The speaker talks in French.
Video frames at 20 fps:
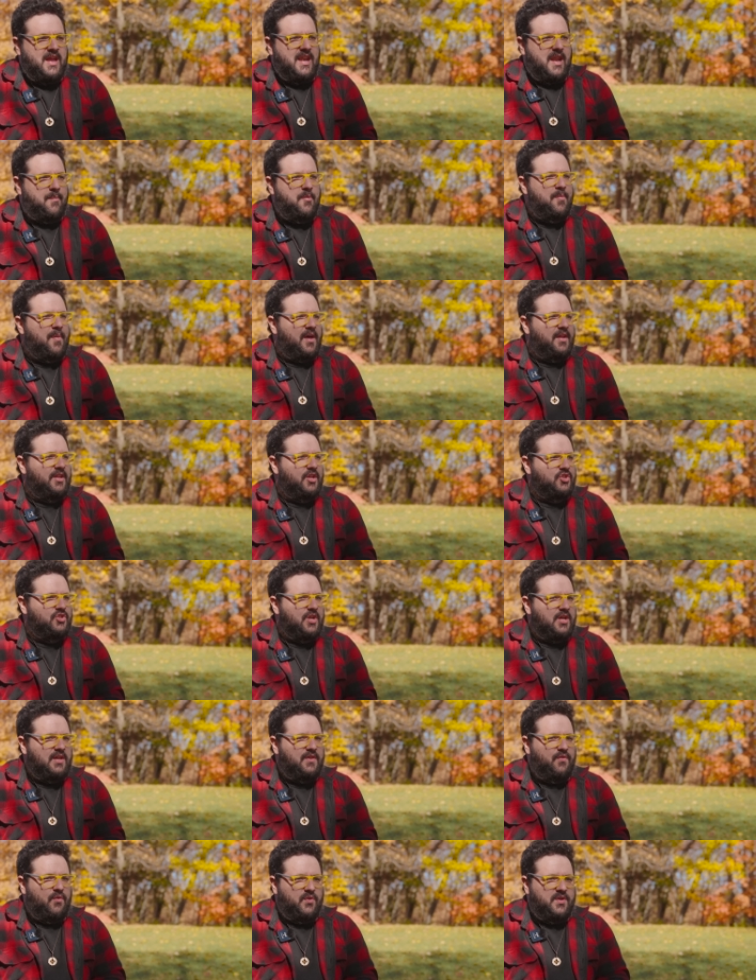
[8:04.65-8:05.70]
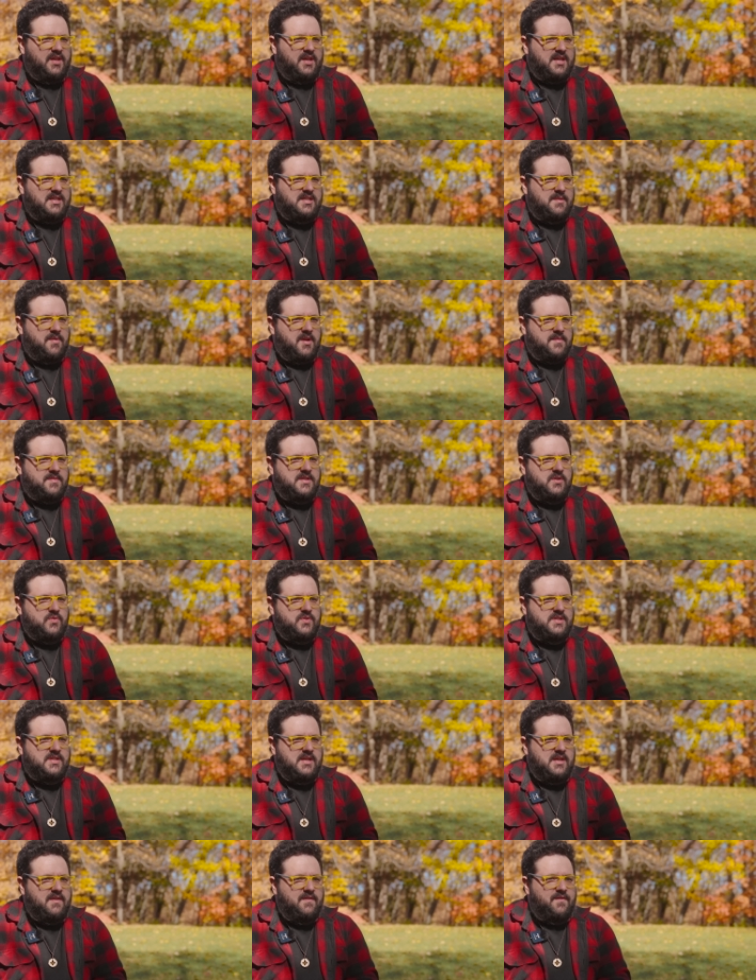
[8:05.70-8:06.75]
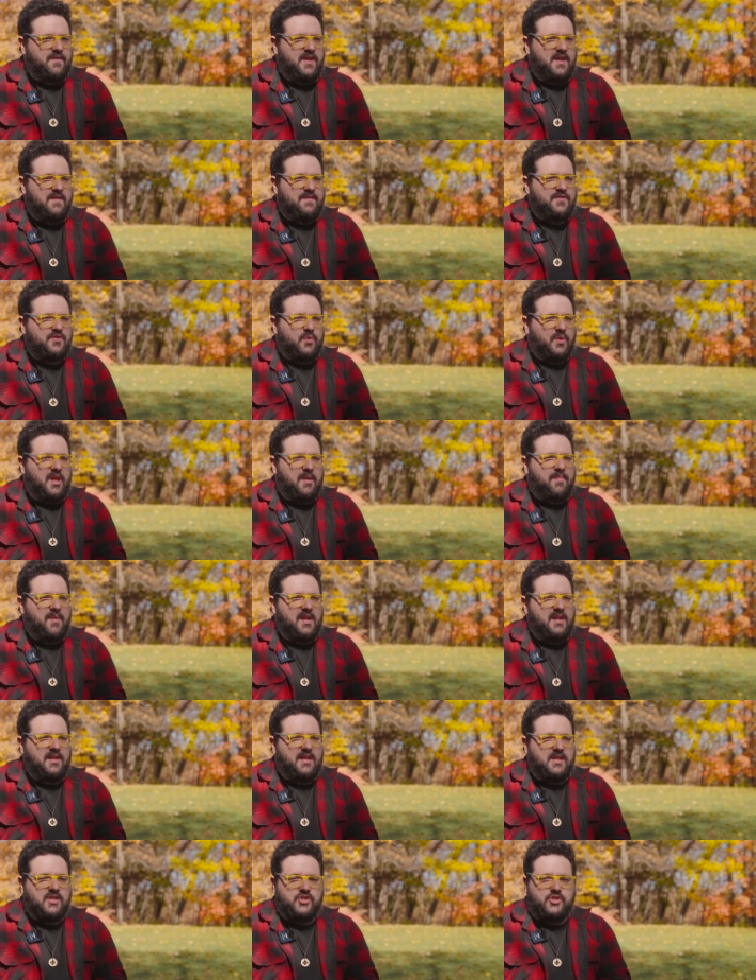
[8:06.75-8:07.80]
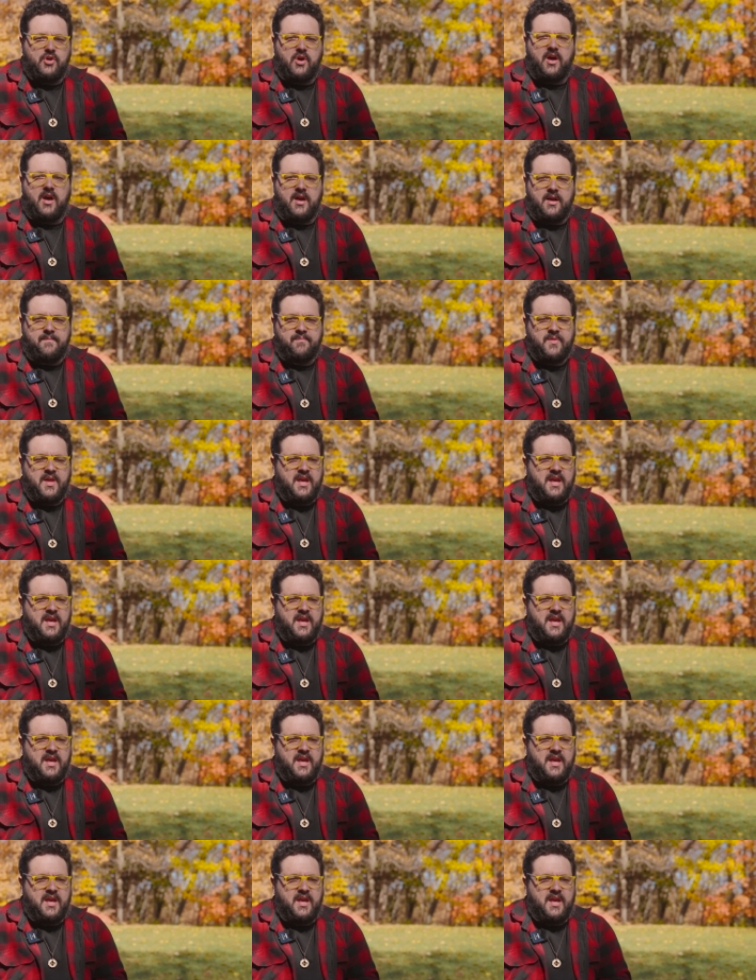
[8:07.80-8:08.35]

La plupart des gens qui font des crises d'épilepsie aussi vivent ce qu'on appelle des auras.